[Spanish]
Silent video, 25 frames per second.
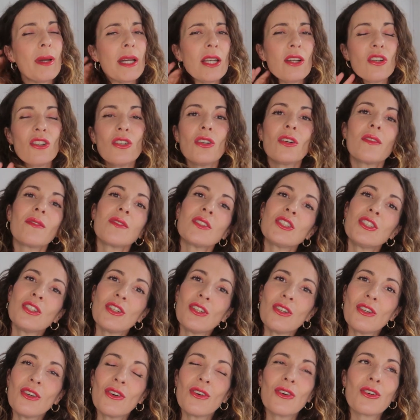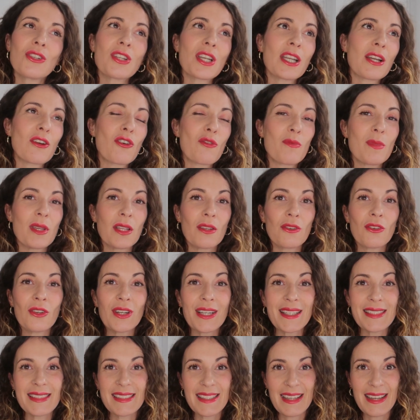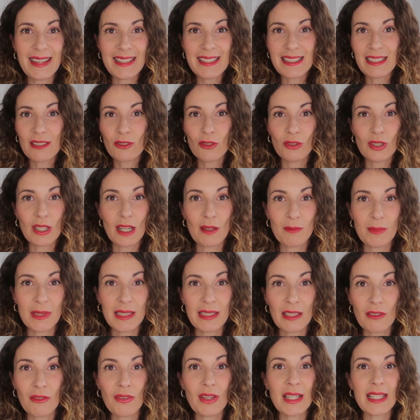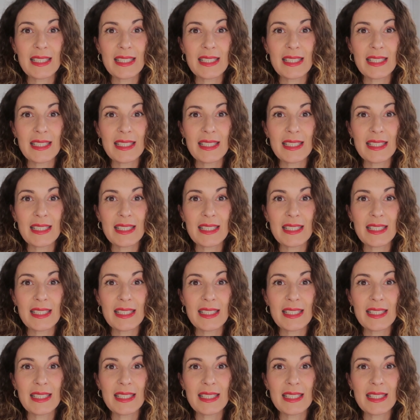pero yo os recomiendo que seáis totalmente